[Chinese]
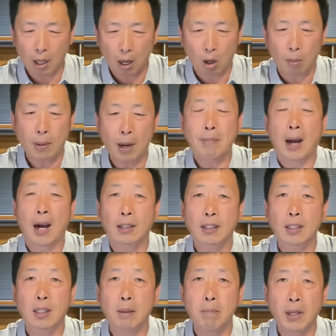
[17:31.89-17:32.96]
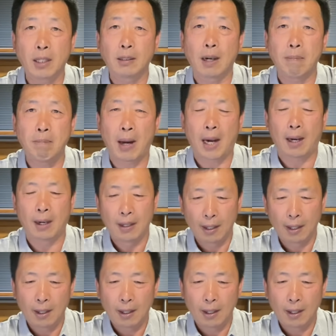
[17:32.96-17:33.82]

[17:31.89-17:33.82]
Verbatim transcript: 啊、奥巴马这些名人吧，